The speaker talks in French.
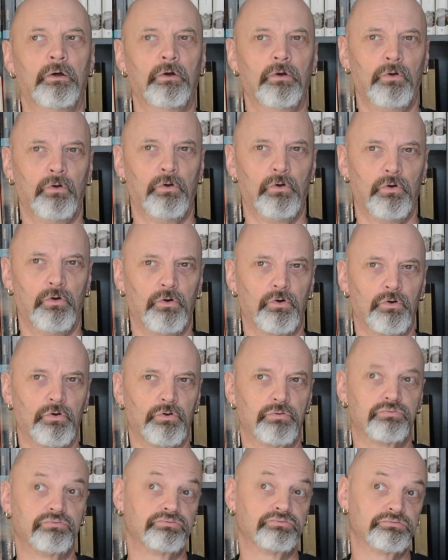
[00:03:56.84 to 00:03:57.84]
euh,
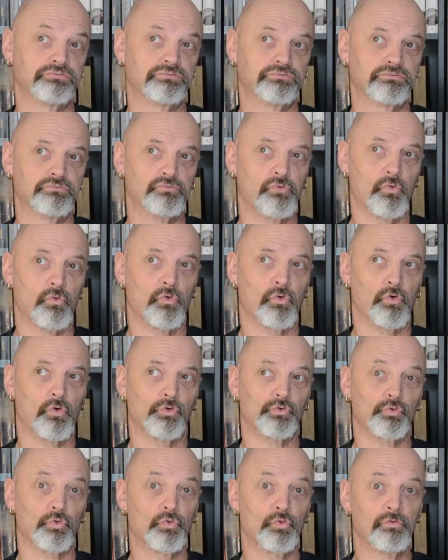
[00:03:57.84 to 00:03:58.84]
on
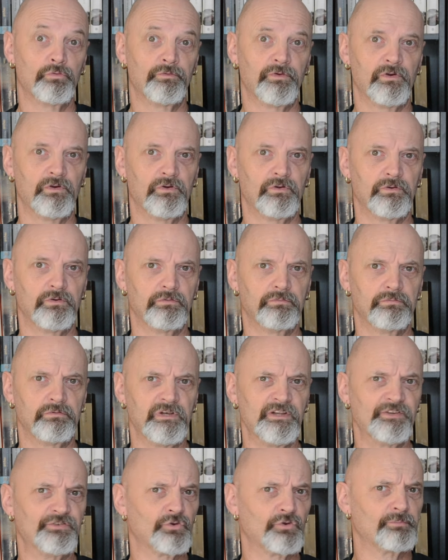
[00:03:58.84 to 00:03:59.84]
retrouve euh,
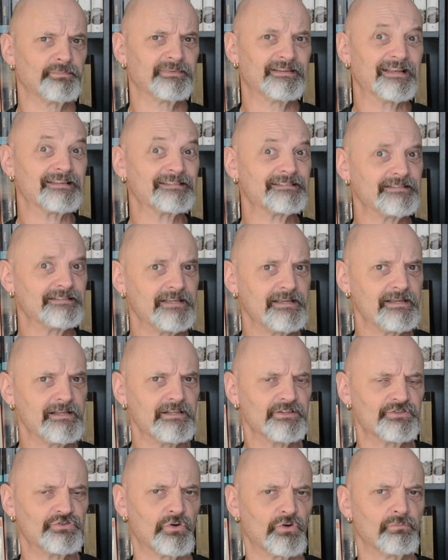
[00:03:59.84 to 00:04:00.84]
les hommes d'acier,
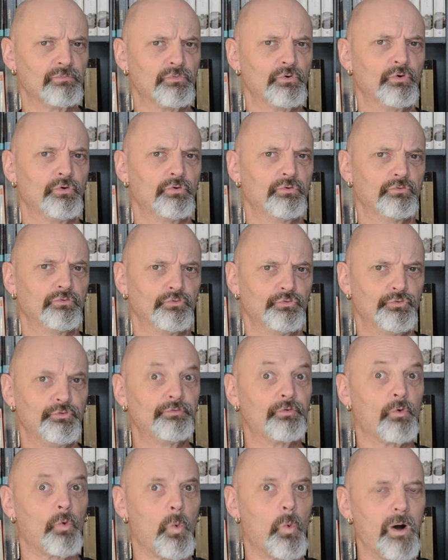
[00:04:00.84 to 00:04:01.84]
les hommes euh, du
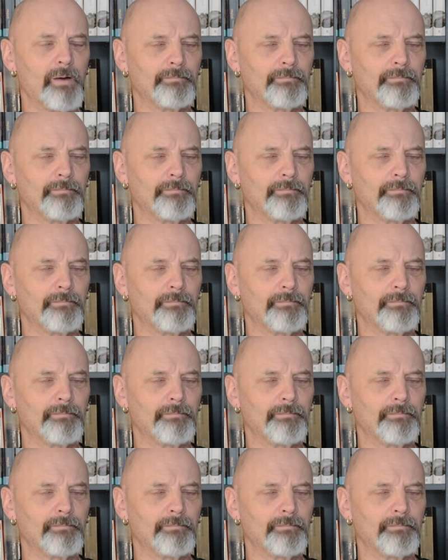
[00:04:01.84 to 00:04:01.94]
froid,